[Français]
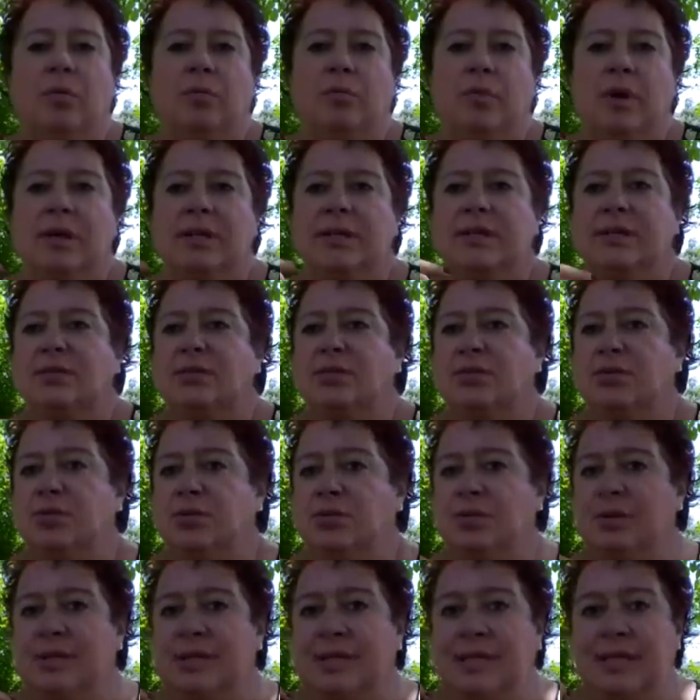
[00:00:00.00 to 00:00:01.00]
moi, ce que
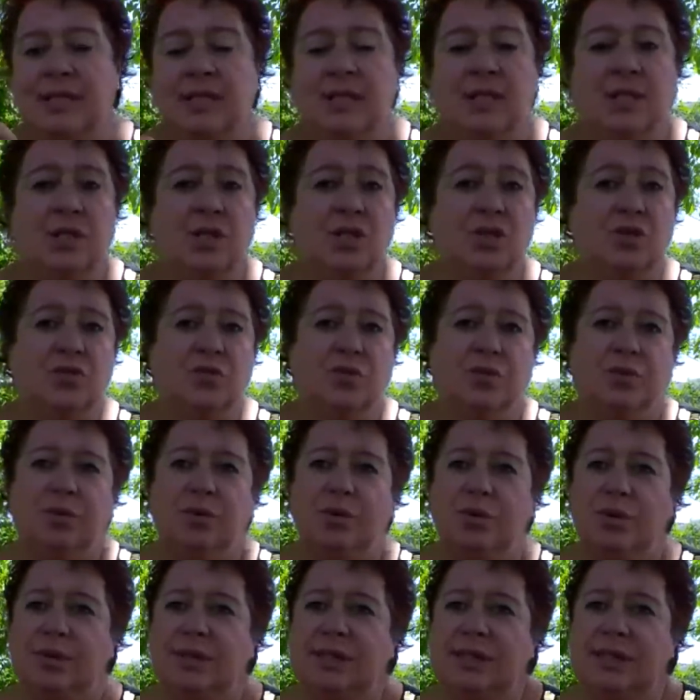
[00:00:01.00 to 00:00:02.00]
je dis, je vous
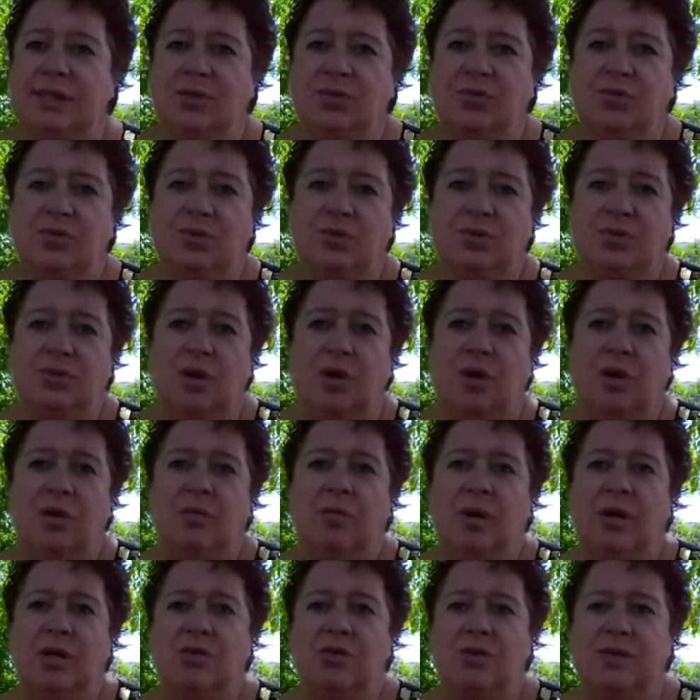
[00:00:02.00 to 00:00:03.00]
redis tout le temps,
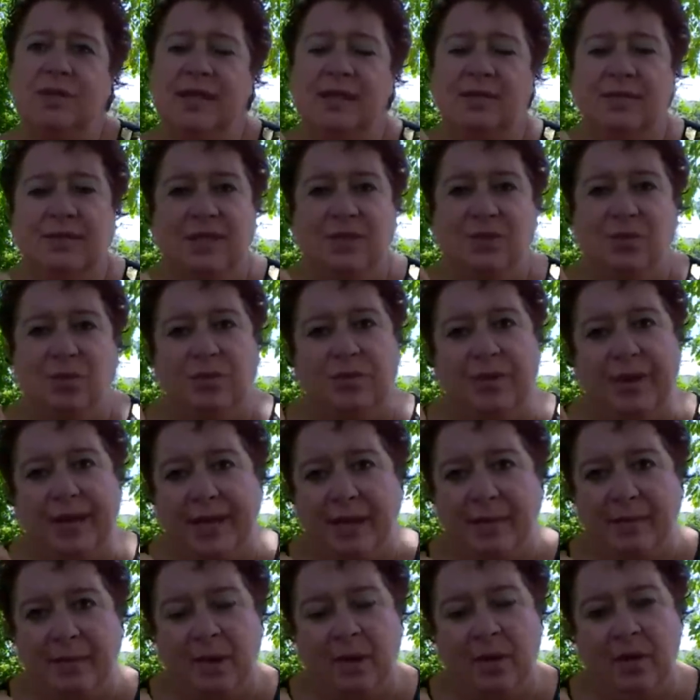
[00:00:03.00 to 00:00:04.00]
moi, je vous invite
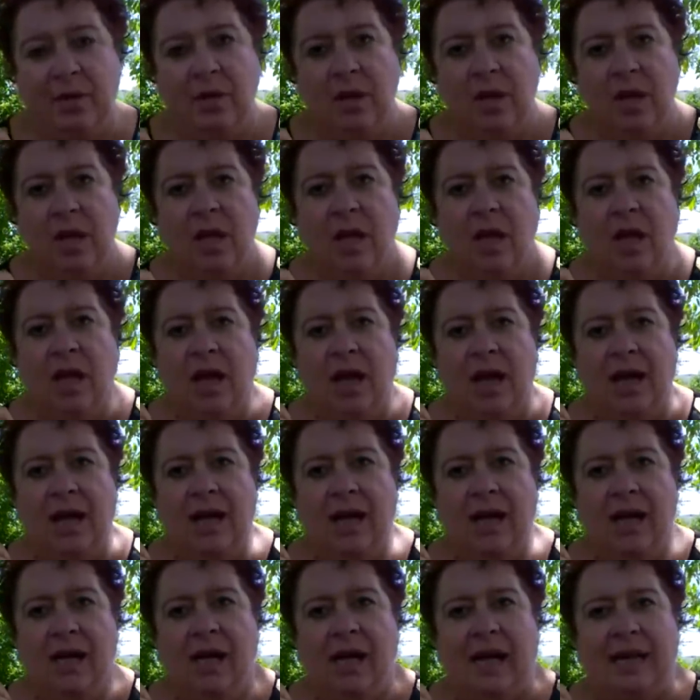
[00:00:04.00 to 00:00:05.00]
vraiment
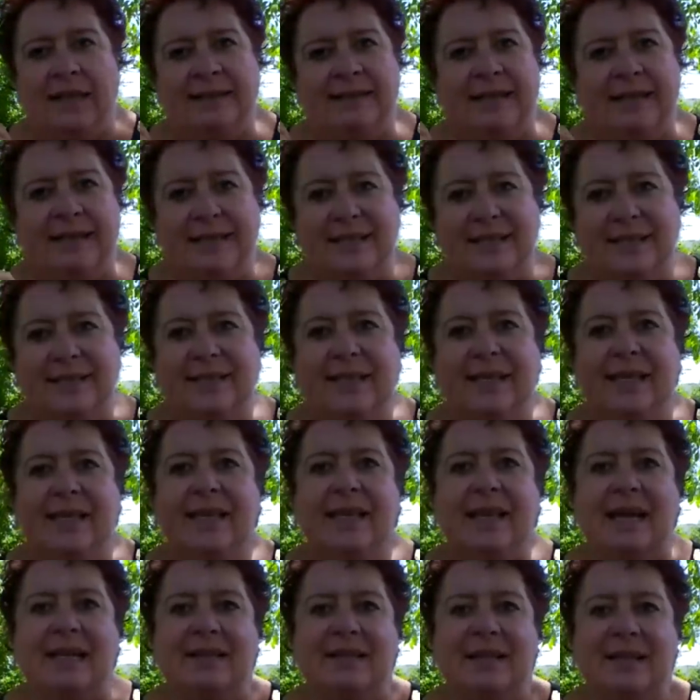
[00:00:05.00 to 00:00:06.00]
à,
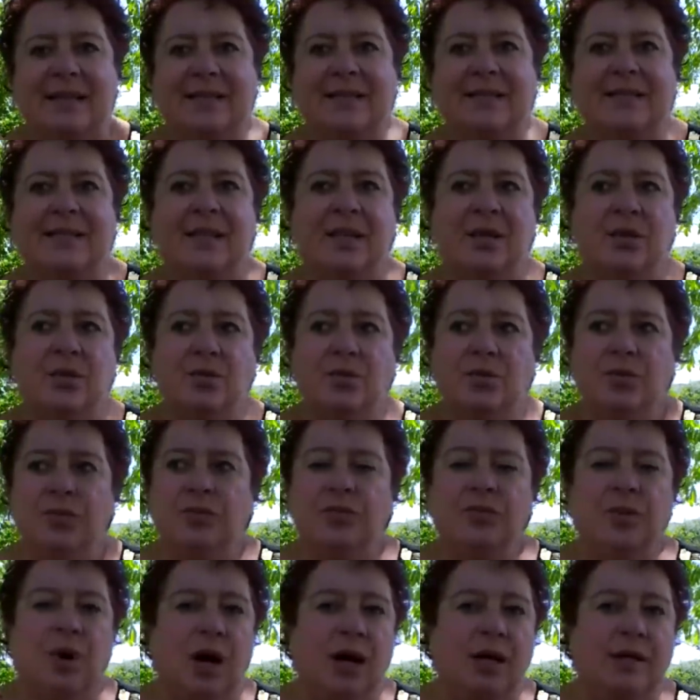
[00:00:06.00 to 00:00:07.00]
tester, à tester une
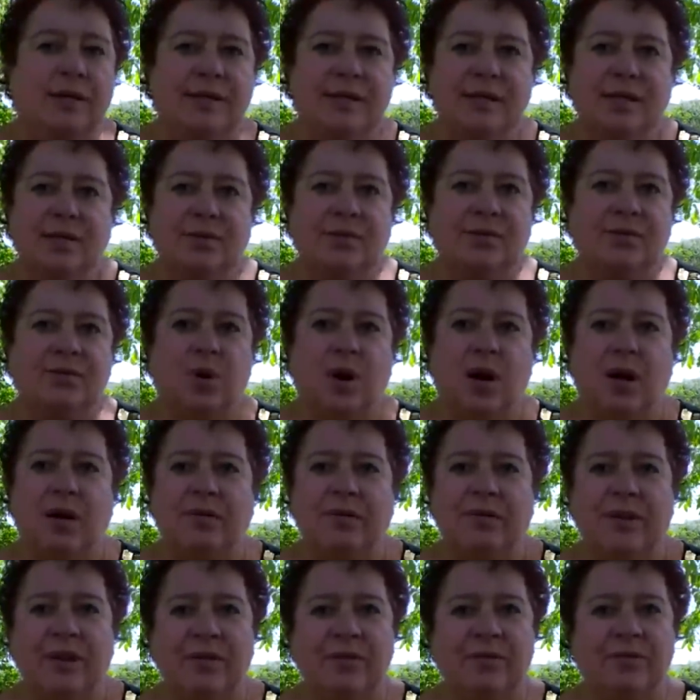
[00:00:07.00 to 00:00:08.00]
fois, dix fois,
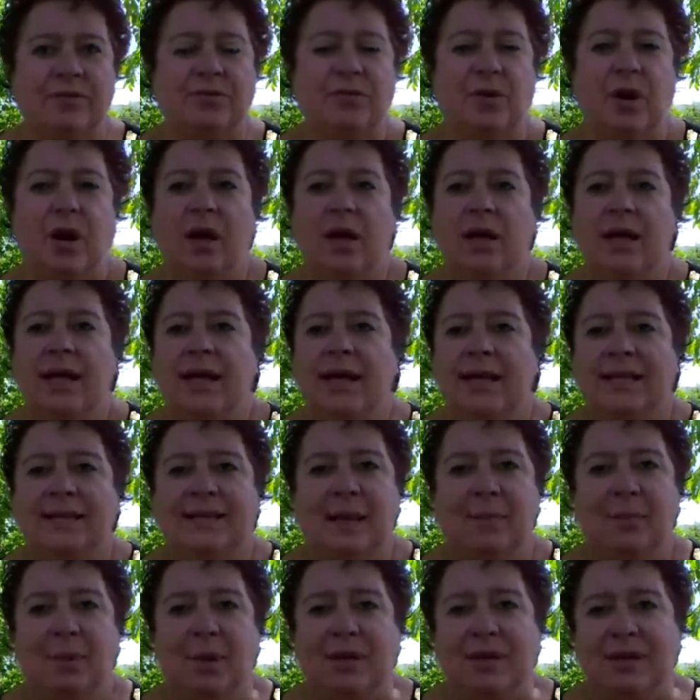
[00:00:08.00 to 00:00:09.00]
vingt fois.
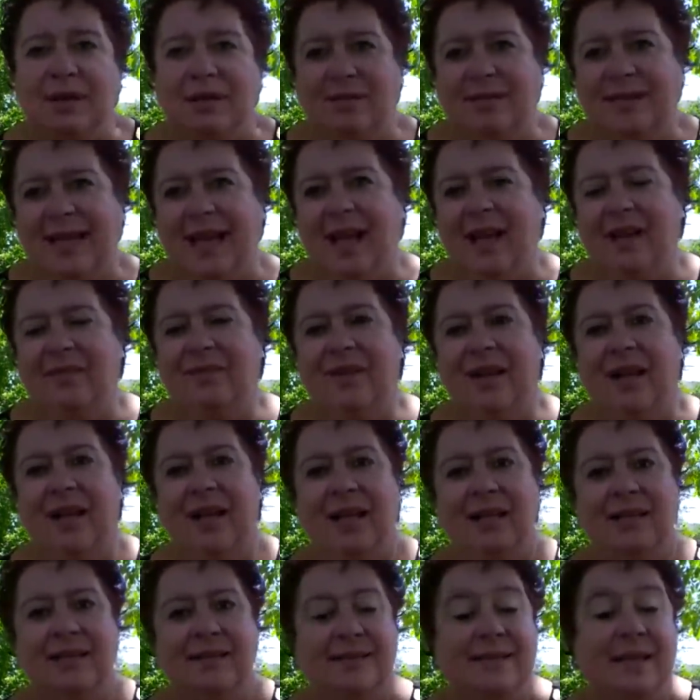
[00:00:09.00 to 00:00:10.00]
Ça peut être en
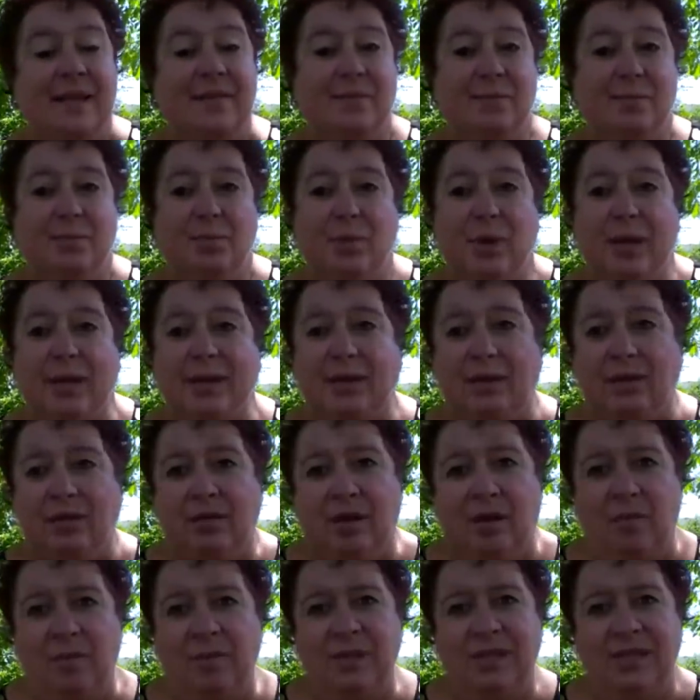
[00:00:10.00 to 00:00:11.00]
caravane, ça peut être en
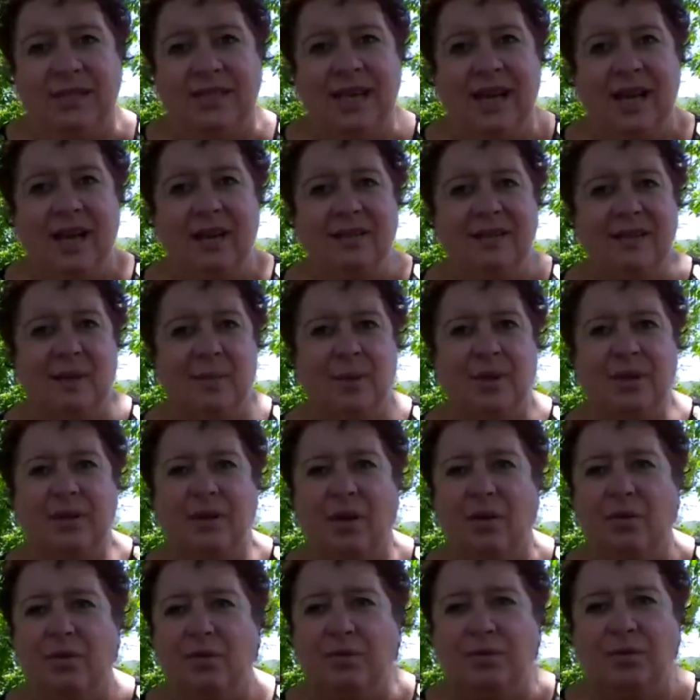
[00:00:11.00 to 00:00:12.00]
camping-car, ça peut
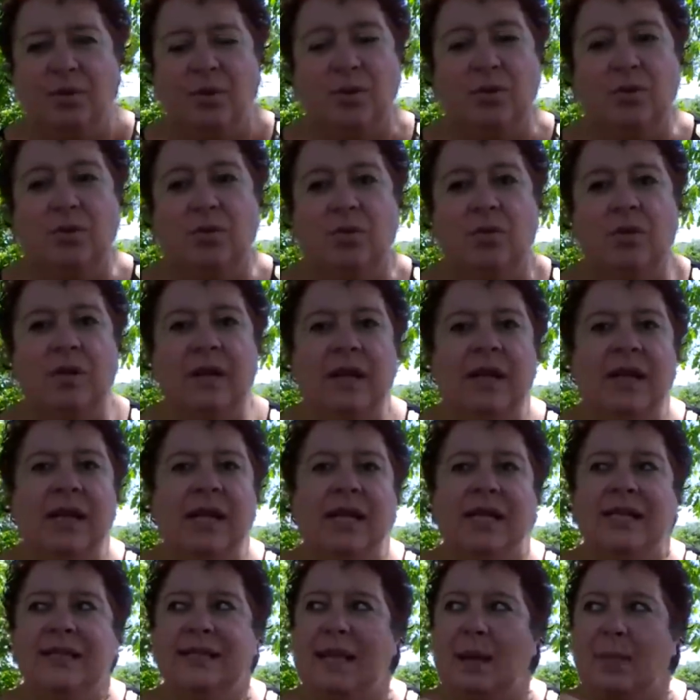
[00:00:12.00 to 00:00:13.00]
être en fourgon,
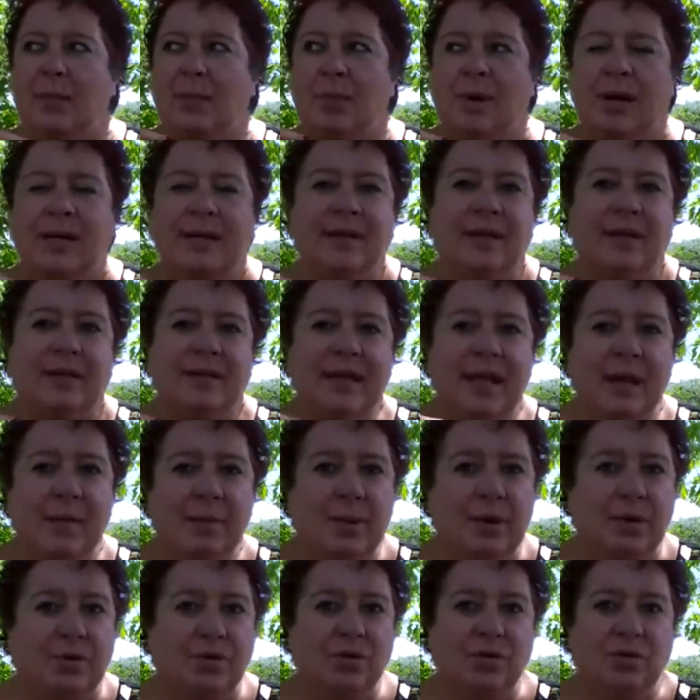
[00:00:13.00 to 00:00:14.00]
ça peut être en
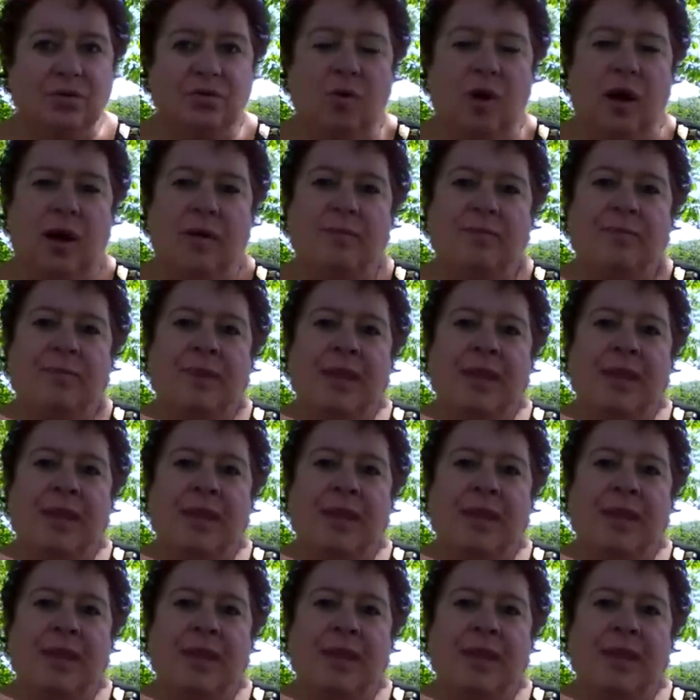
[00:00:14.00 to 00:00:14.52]
n'importe quoi.